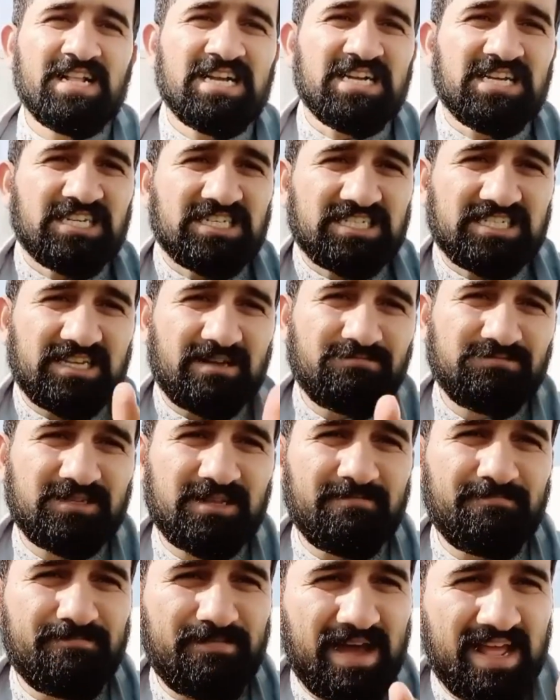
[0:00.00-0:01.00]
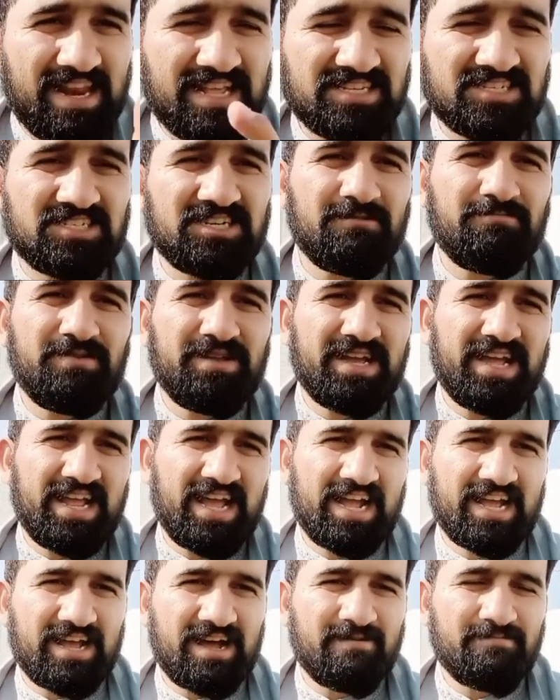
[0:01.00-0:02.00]
सबसे पहला स्टेप यही है कि
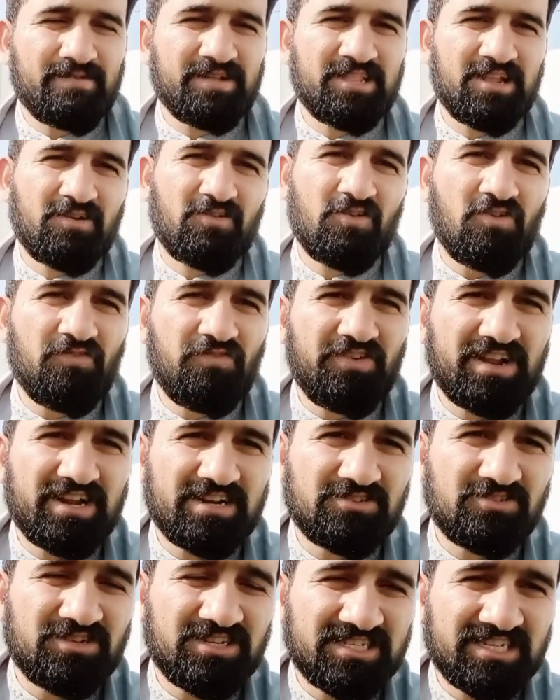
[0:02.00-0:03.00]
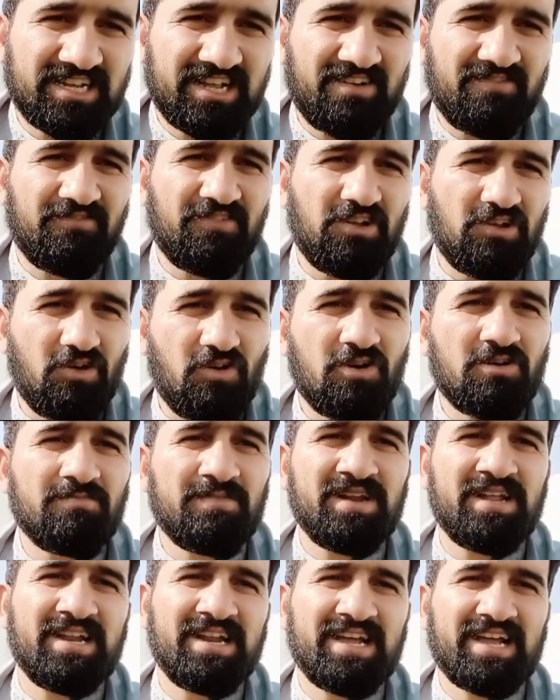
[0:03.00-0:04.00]
आपके अंदर कॉन्फिडेंस होना चाहिए व्लॉग
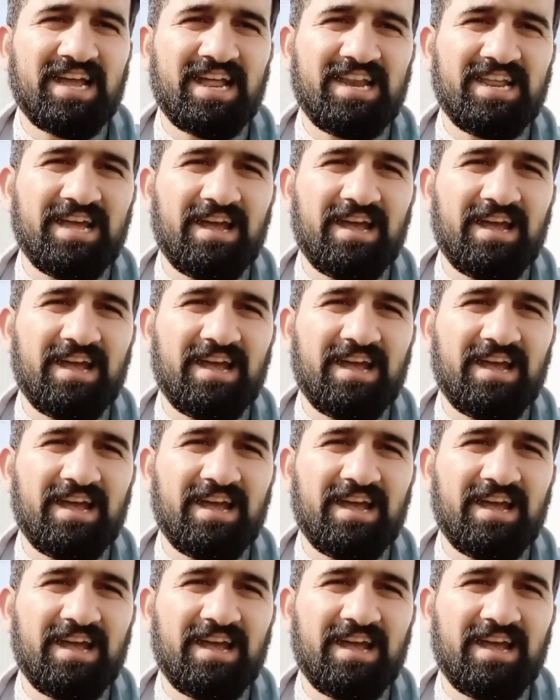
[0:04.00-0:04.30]
बनाने के लिए